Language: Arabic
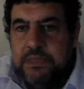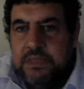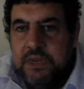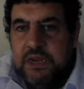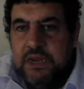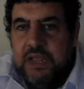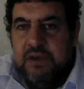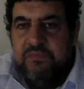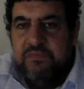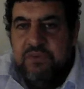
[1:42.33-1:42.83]

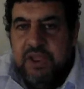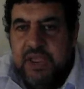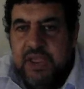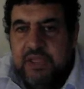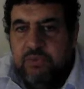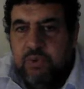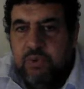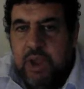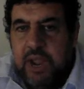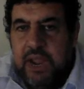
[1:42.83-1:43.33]
تلك
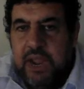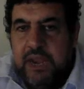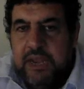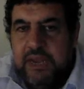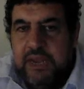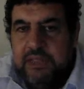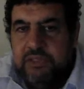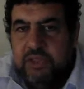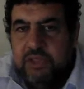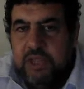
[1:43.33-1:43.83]
الفئات
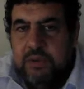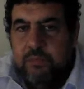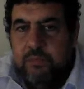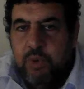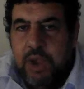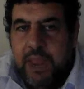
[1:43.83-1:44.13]
وعائلتهم